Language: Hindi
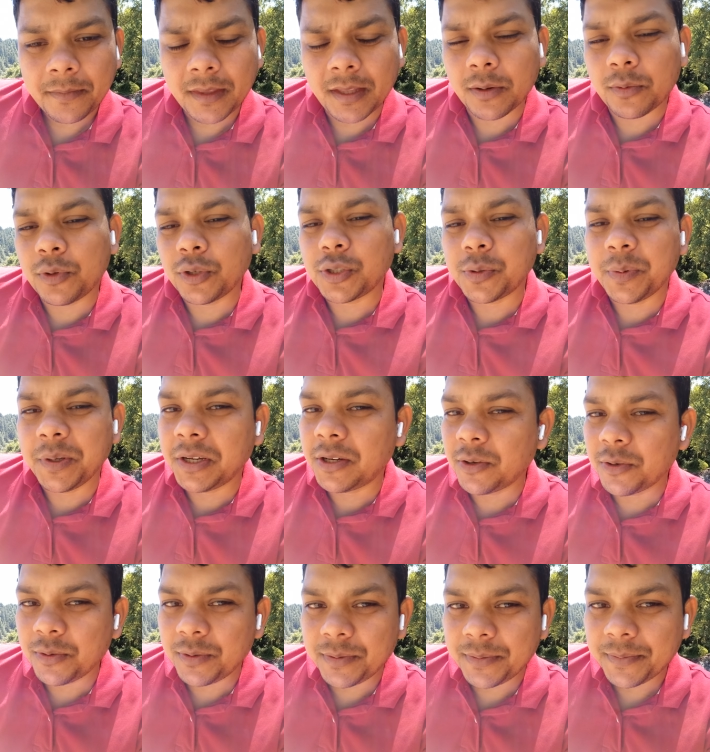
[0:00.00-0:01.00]
यार कुछ भी
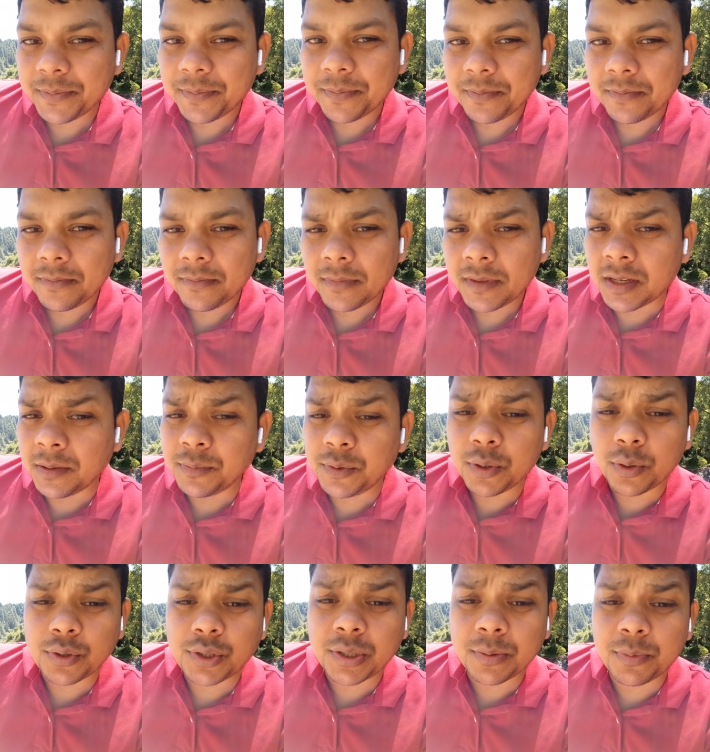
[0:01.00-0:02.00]
करो
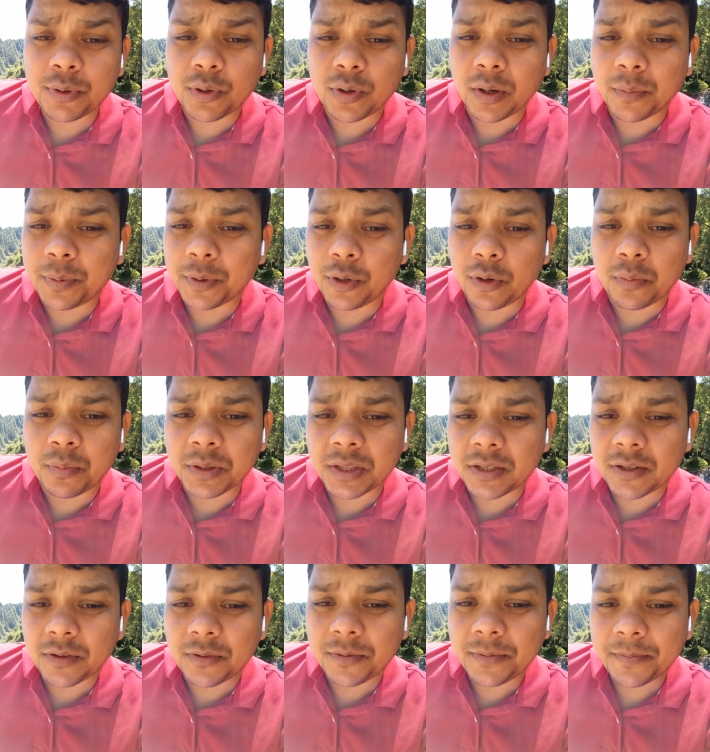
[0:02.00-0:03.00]
कमज़ोर शब्दों का प्रयोग मत
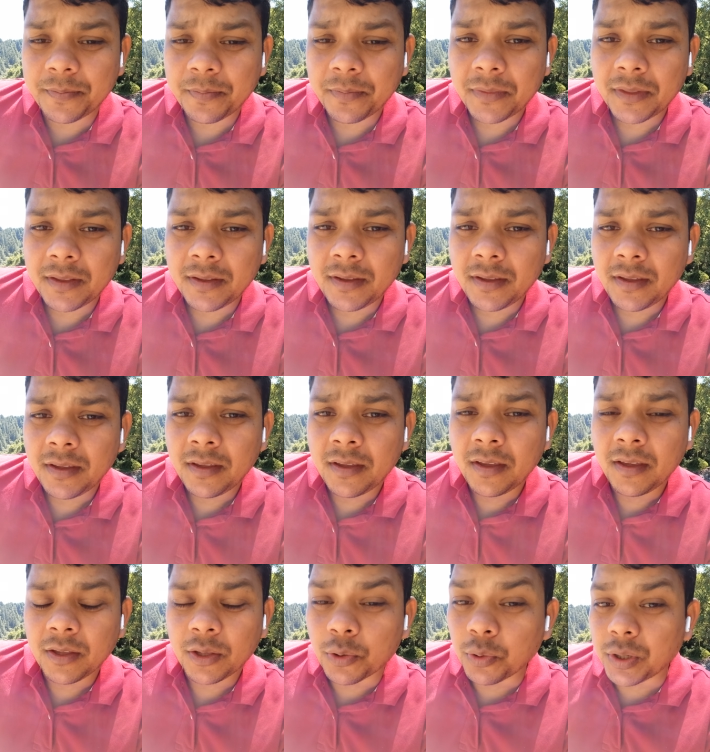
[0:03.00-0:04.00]
करो
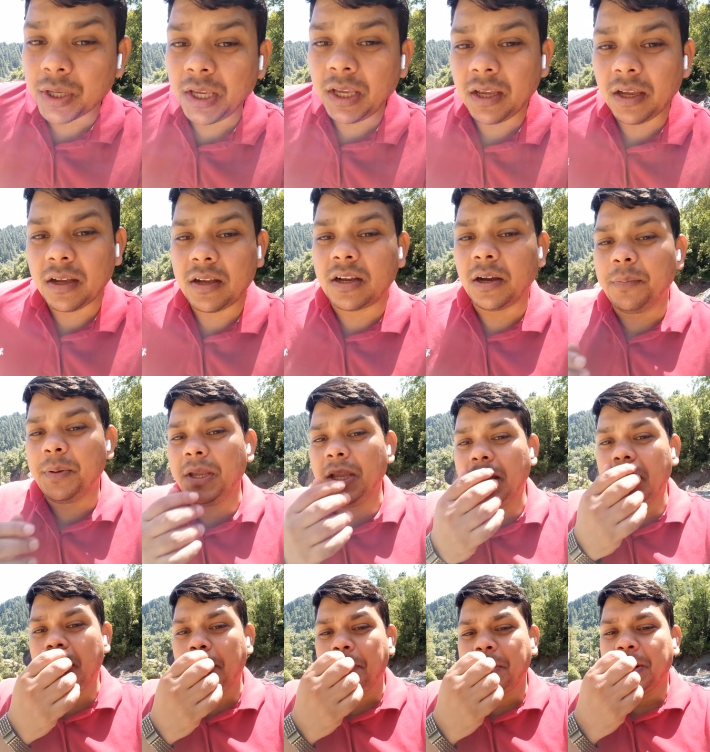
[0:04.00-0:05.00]
क्योंकि कभी
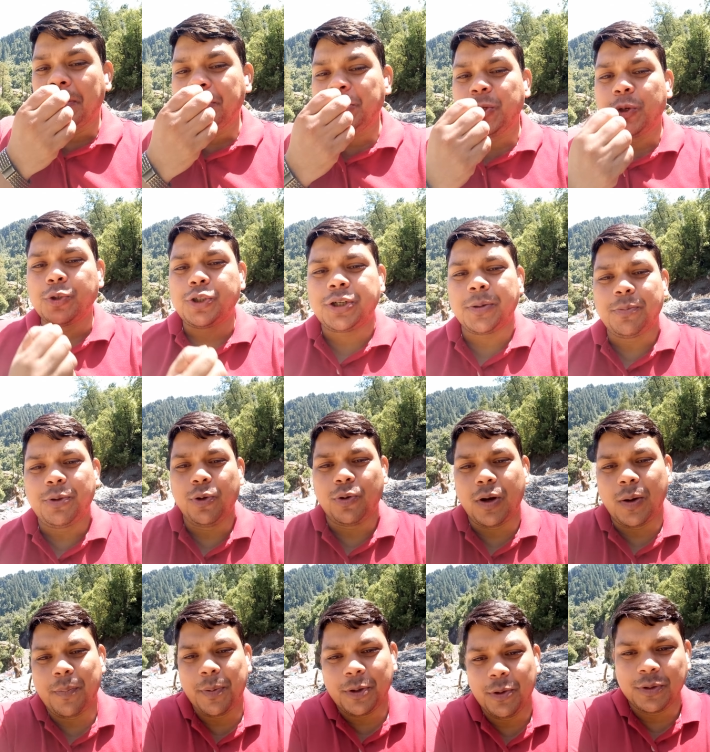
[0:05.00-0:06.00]
आप कमज़ोर शब्दों
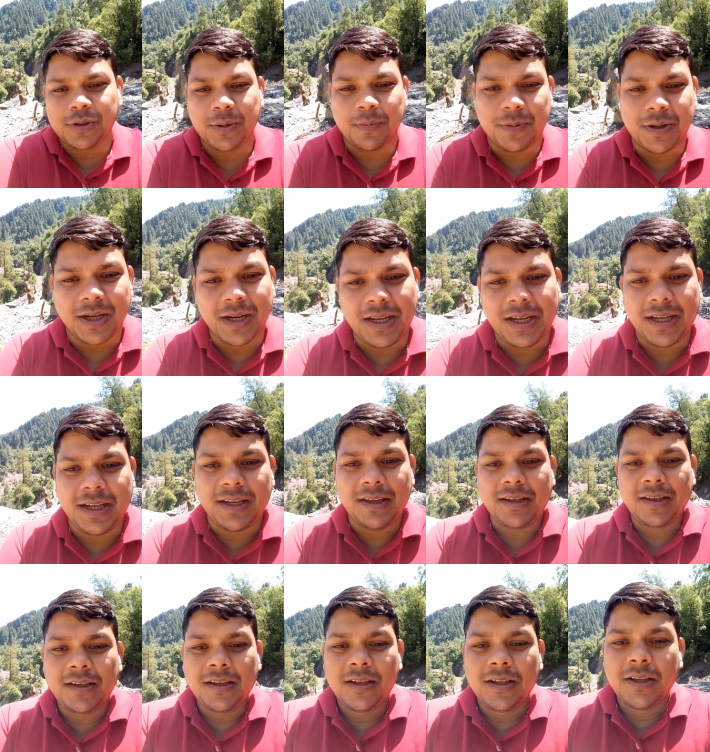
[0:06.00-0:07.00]
का प्रयोग जब करेंगे
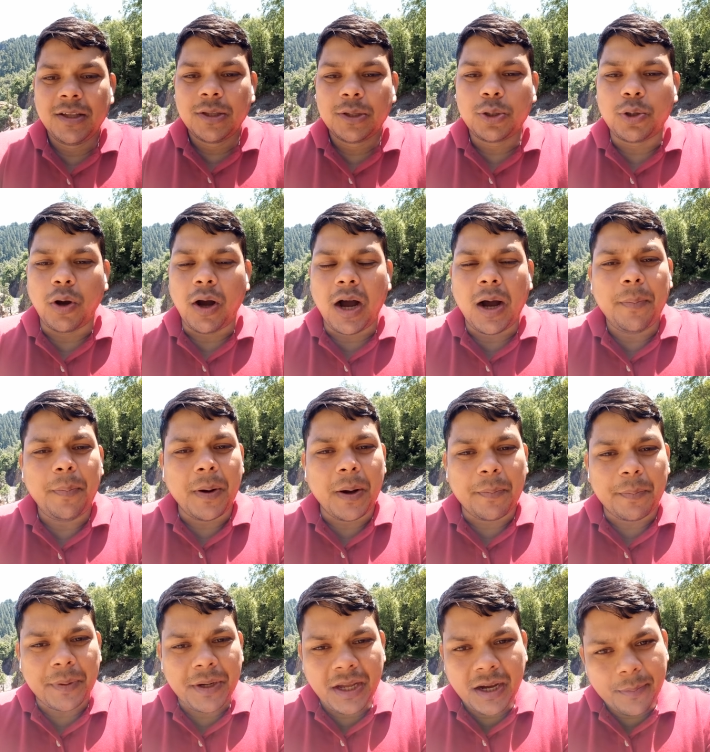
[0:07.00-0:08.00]
तो आप
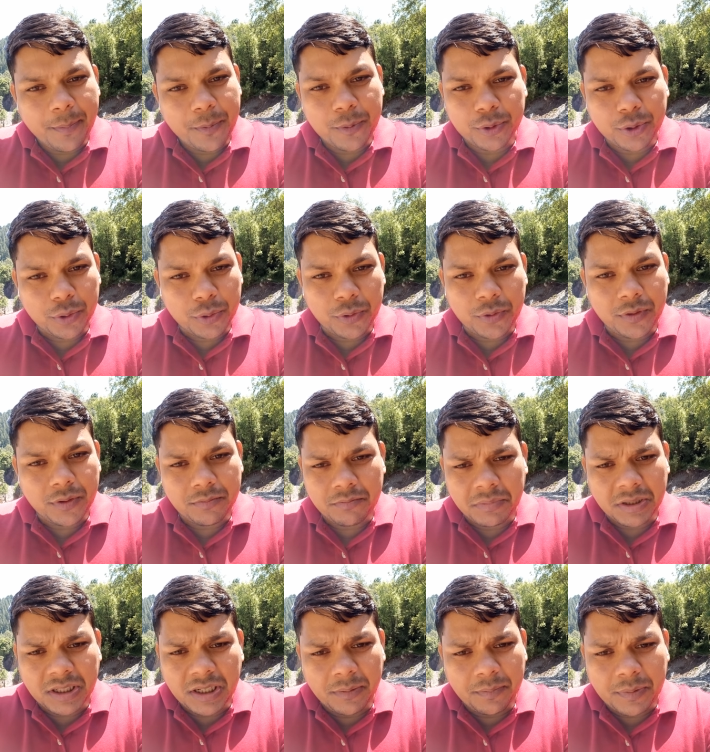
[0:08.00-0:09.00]
अपने आप को तो
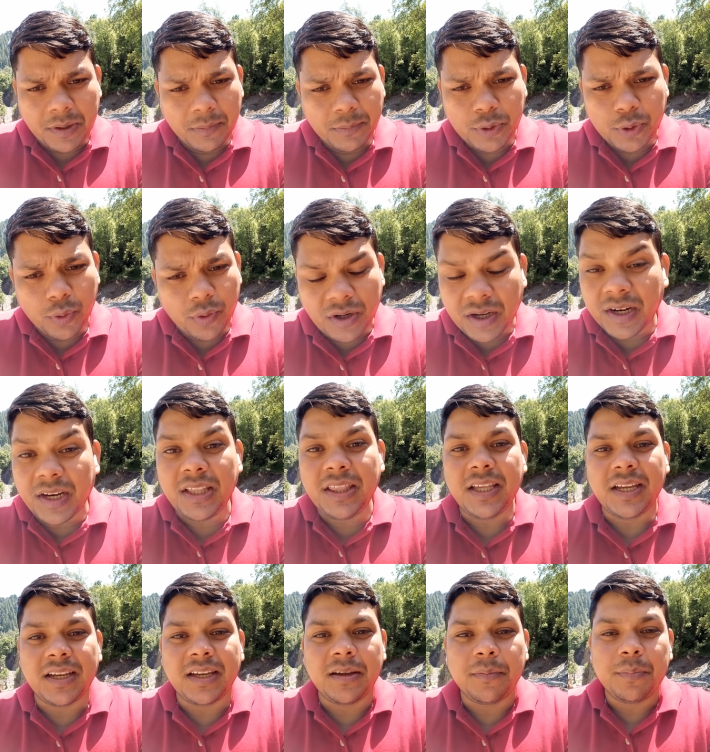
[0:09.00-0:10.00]
मतलब कमज़ोर कर ही
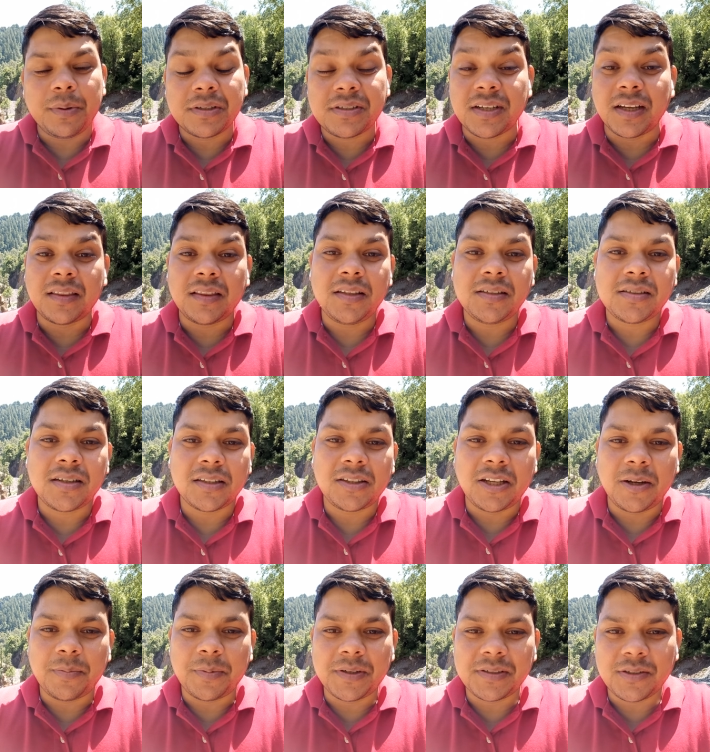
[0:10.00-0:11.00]
देंगे पर साथ ही साथ
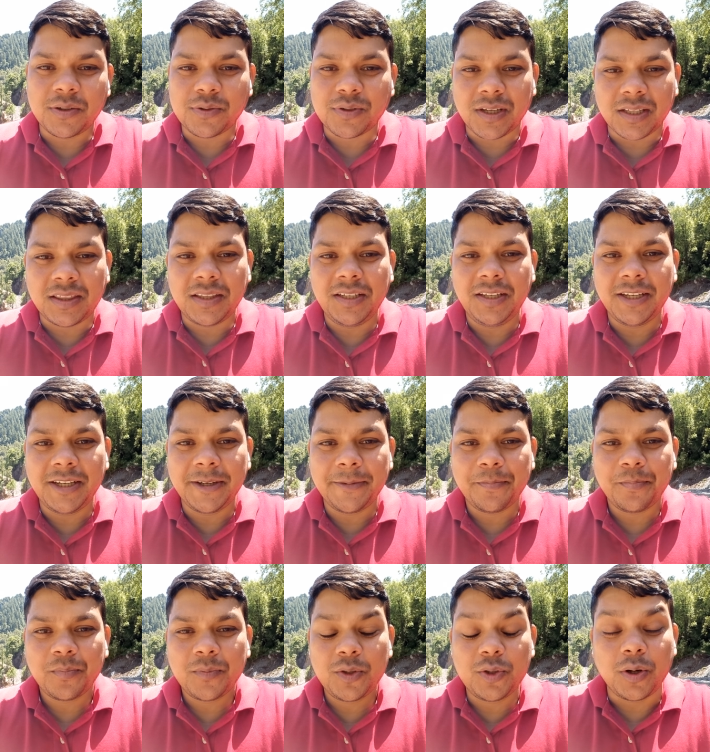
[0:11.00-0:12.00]
आपके जो साथी हैं
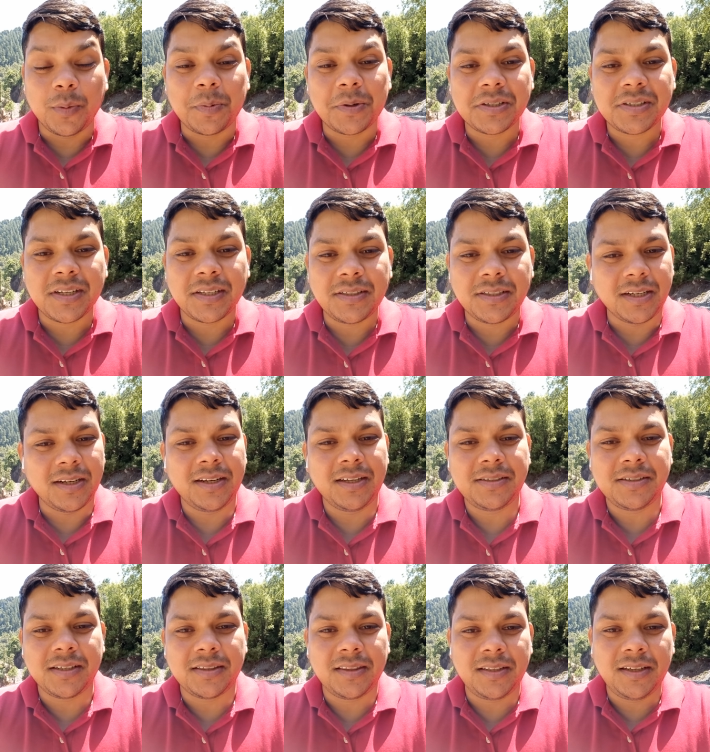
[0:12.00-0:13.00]
जो आपके साथ चलना
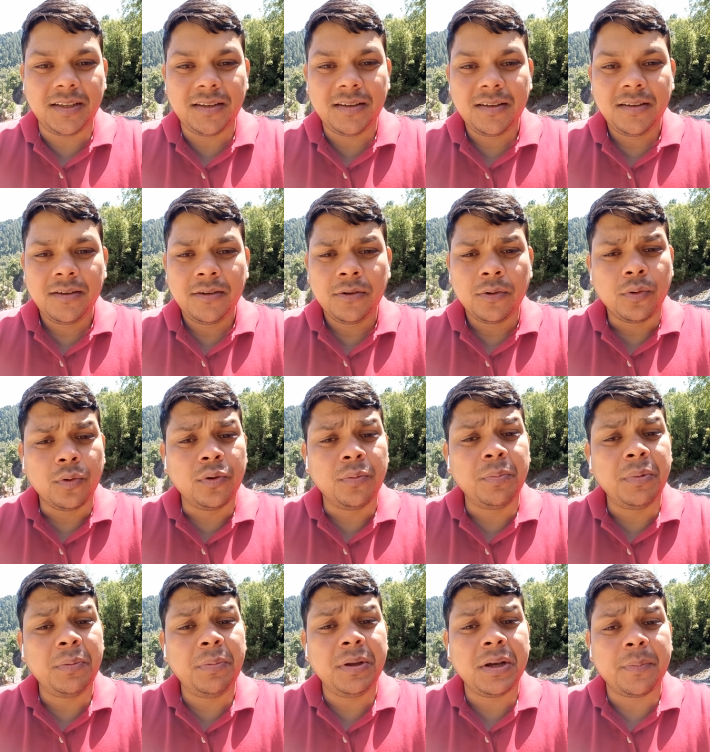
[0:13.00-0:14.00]
चाहते हैं
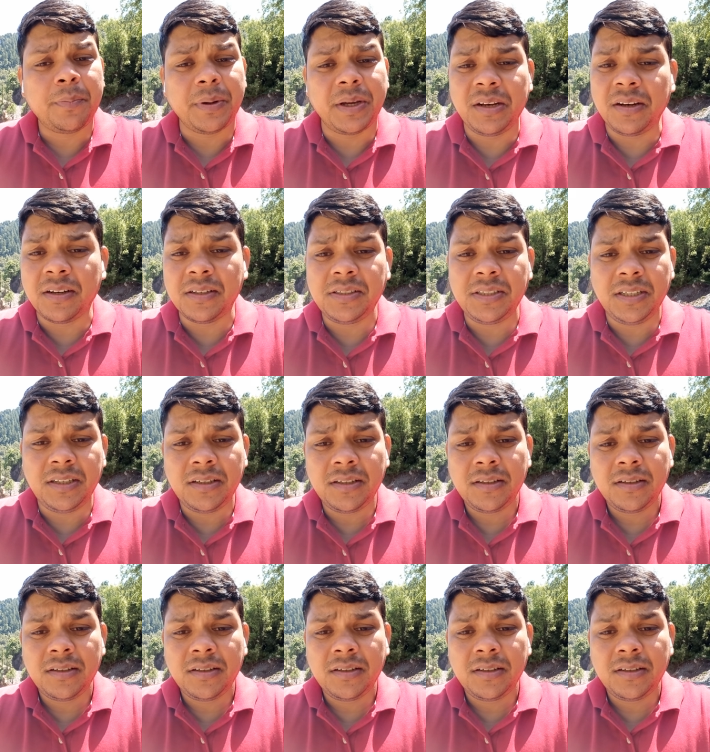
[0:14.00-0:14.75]
उनमें भी आप एनर्जी